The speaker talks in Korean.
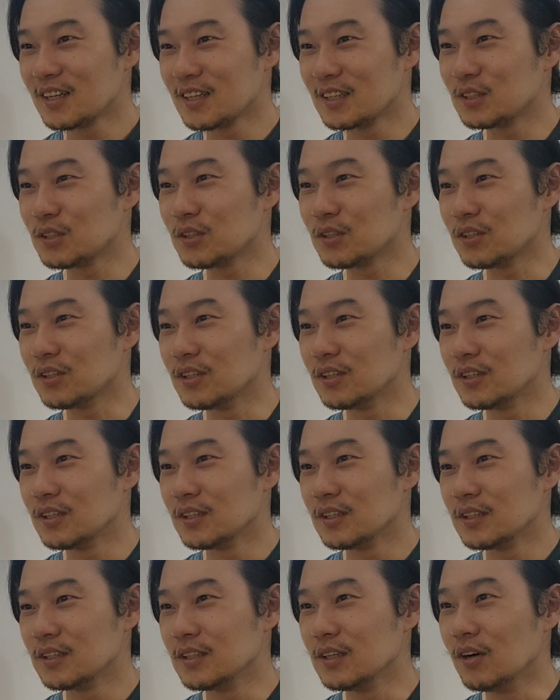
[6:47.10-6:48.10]
그래서
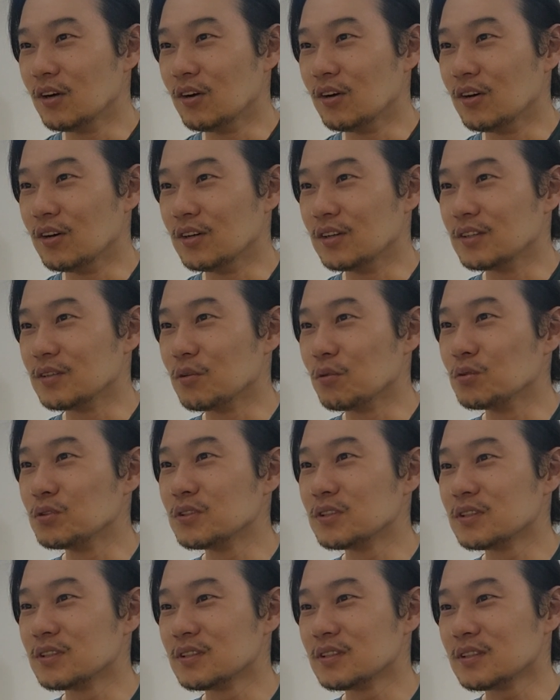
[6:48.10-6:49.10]
어,
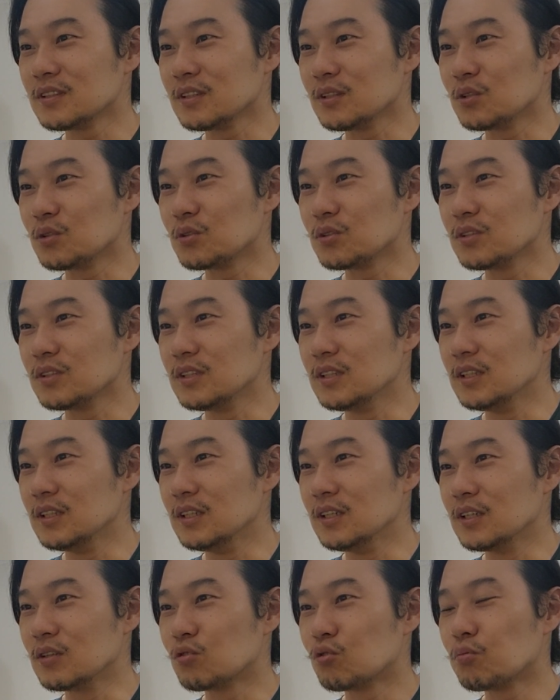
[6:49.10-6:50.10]
오늘은
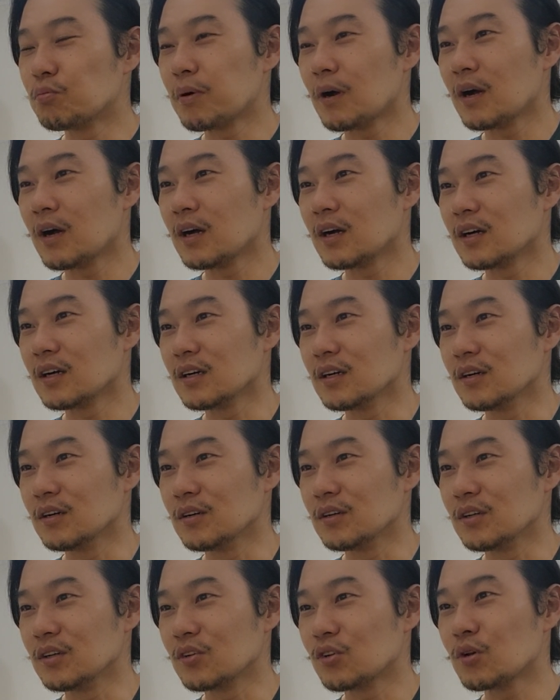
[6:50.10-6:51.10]
이 쿠팡
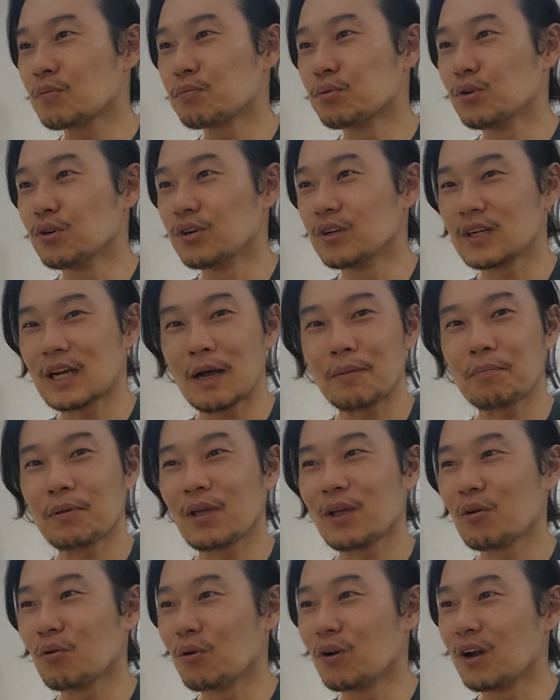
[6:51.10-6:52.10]
어, 퀵풀
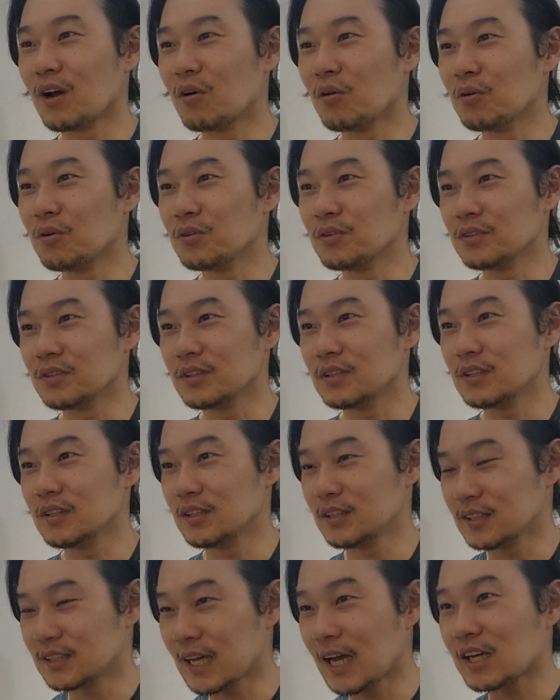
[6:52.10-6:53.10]
카페에 올라온
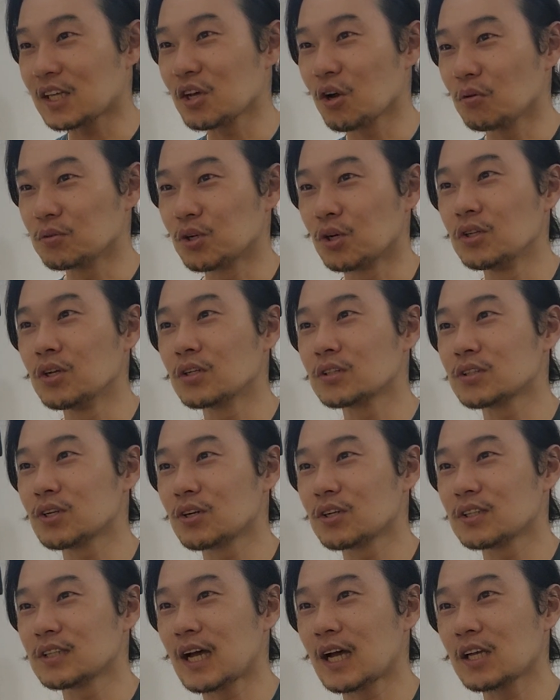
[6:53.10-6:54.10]
이 사기
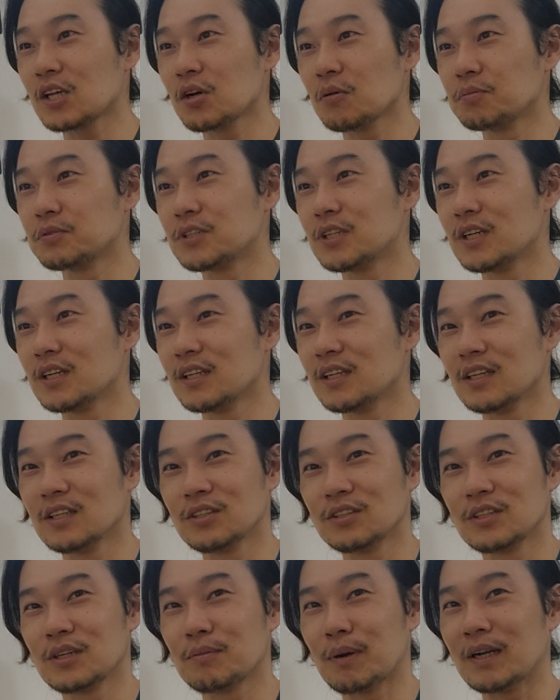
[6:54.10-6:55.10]
전형적인 사기 업체에
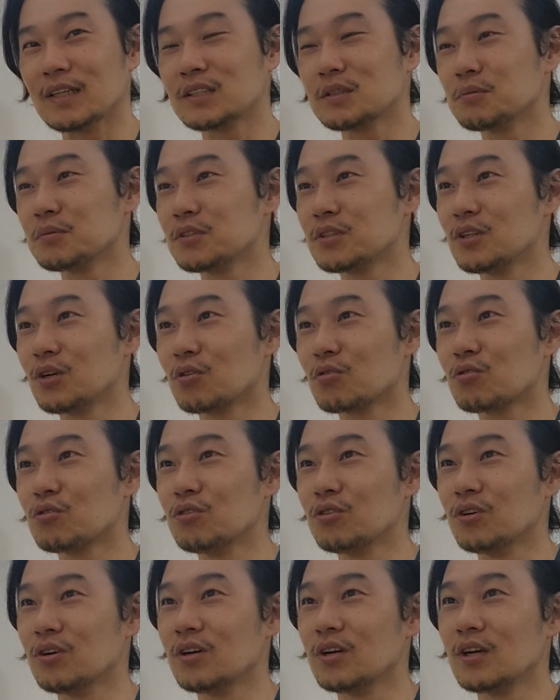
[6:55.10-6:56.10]
대해서 제가 말씀을
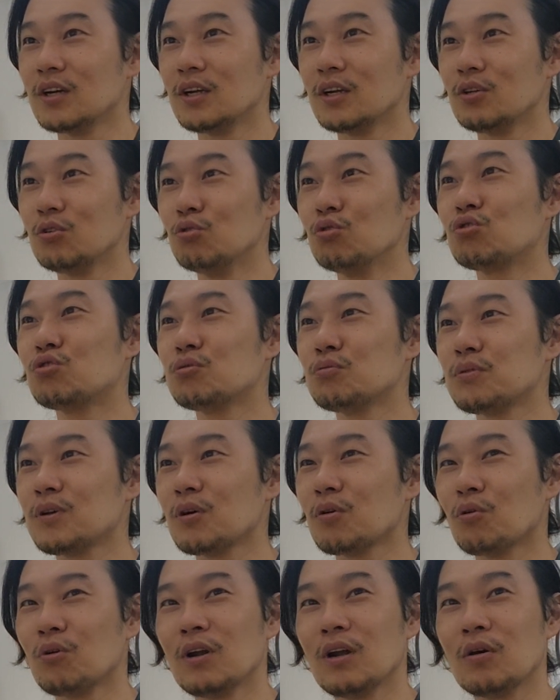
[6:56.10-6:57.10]
드렸고 유튜브에
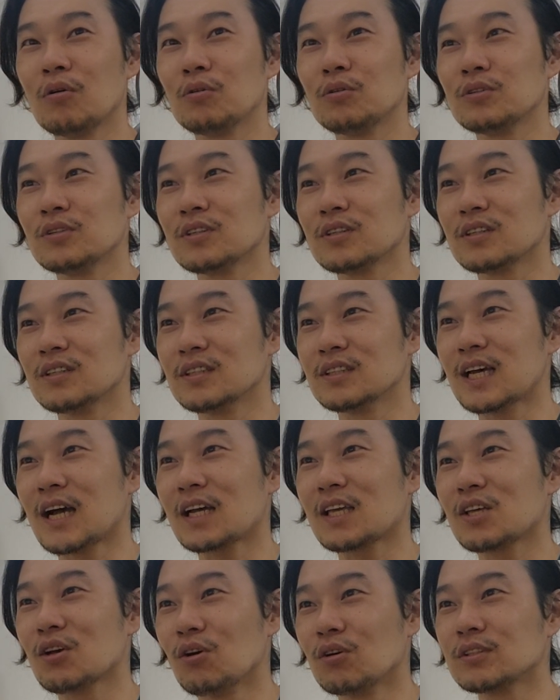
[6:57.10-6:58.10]
올라오는 그
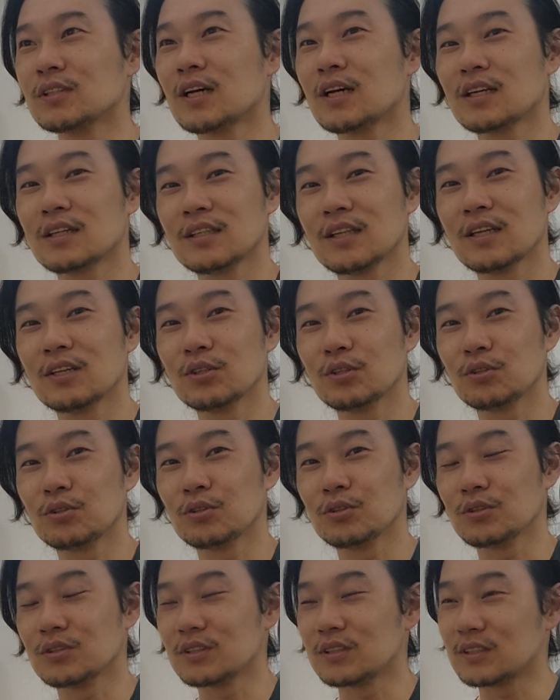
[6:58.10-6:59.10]
사기 영상에
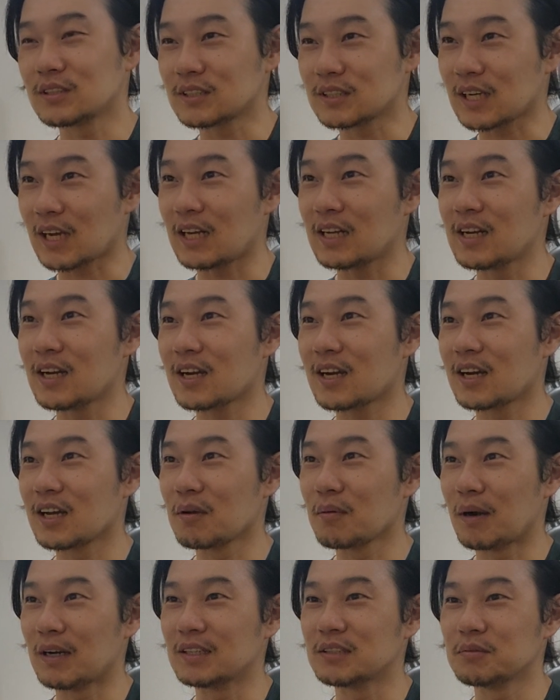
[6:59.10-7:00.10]
대해서도 간략하게
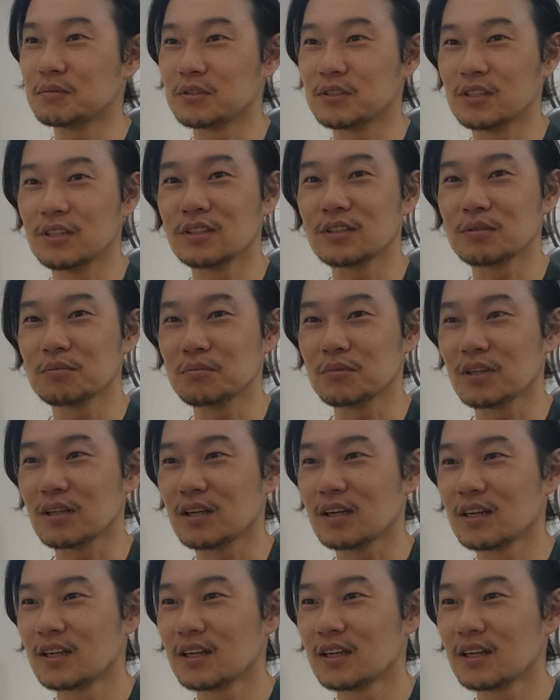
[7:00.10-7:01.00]
말씀을 드렸습니다.